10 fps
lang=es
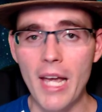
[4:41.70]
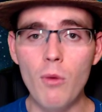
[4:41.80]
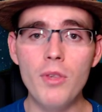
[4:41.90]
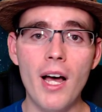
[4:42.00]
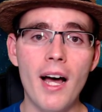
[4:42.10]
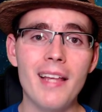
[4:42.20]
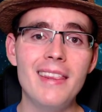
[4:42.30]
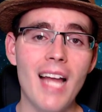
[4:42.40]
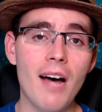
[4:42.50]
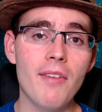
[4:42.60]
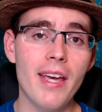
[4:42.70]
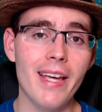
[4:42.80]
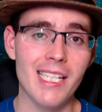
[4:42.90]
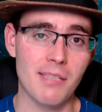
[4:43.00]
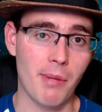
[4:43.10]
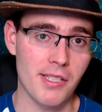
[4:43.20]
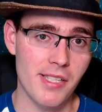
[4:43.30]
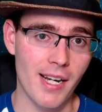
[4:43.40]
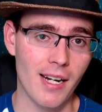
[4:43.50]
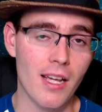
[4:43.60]
una nave
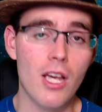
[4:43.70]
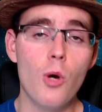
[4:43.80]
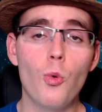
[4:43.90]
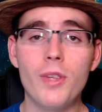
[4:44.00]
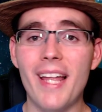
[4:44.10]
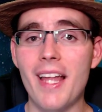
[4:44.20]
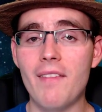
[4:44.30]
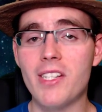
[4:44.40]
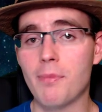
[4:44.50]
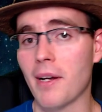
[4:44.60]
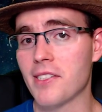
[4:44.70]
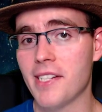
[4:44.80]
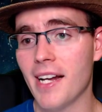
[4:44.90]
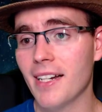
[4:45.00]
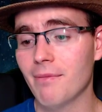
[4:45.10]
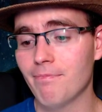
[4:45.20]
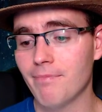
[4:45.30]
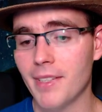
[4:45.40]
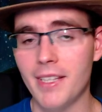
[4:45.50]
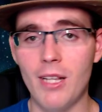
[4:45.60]
espacial, una nave espacial
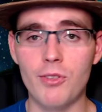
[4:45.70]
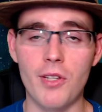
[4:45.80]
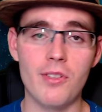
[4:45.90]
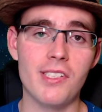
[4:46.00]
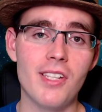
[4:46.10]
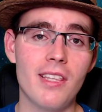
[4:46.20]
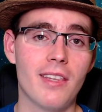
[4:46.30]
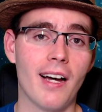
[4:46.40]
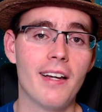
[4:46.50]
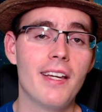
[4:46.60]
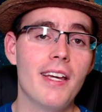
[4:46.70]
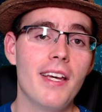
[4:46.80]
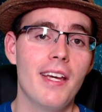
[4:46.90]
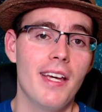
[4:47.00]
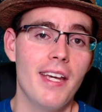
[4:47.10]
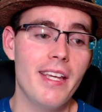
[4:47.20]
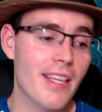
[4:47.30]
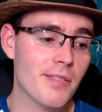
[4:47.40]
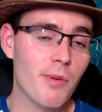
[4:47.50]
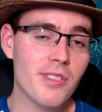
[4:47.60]
de los años 60. Y
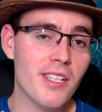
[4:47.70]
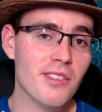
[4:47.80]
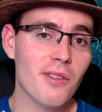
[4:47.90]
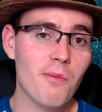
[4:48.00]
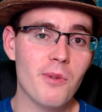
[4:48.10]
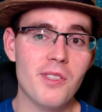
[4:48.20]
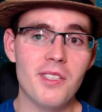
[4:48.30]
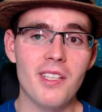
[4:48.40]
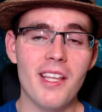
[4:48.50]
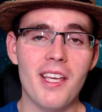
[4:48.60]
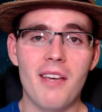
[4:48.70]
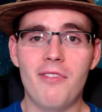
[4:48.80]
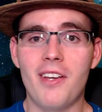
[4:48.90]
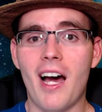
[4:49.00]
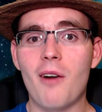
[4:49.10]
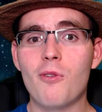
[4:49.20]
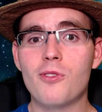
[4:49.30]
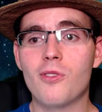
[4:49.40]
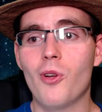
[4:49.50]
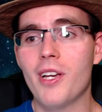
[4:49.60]
después de esto, pues dice de que
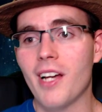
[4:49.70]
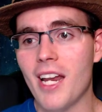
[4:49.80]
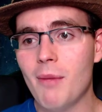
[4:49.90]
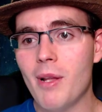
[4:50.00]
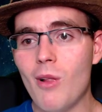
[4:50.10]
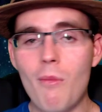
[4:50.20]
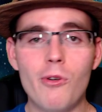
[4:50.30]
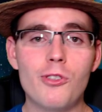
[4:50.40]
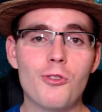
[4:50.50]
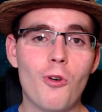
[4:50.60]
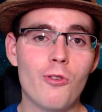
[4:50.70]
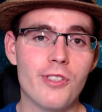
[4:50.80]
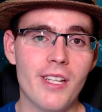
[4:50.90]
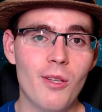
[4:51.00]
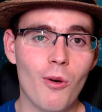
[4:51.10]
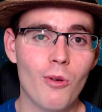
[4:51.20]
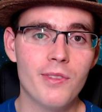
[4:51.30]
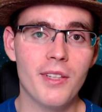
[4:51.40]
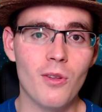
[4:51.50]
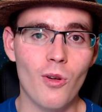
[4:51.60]
fijaros lo increíble lo hemos conseguido con
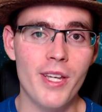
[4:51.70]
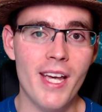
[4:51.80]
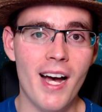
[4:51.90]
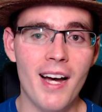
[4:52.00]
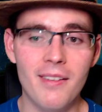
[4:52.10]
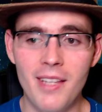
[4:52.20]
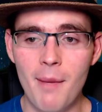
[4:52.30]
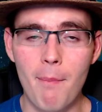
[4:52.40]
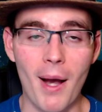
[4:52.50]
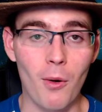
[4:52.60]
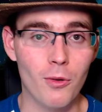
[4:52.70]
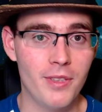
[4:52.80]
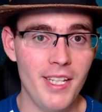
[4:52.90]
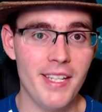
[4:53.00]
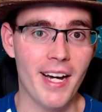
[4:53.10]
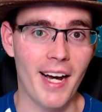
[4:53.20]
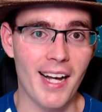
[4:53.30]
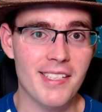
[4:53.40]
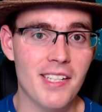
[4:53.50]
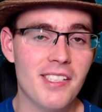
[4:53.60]
tecnología de pacotilla
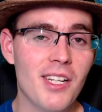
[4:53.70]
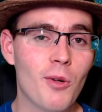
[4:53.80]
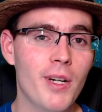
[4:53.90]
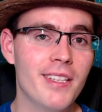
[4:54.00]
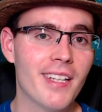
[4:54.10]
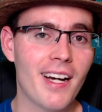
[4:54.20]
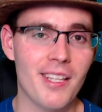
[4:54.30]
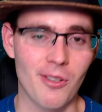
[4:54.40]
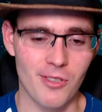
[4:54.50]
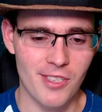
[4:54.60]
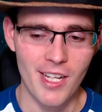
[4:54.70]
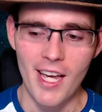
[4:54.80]
hace 50 años.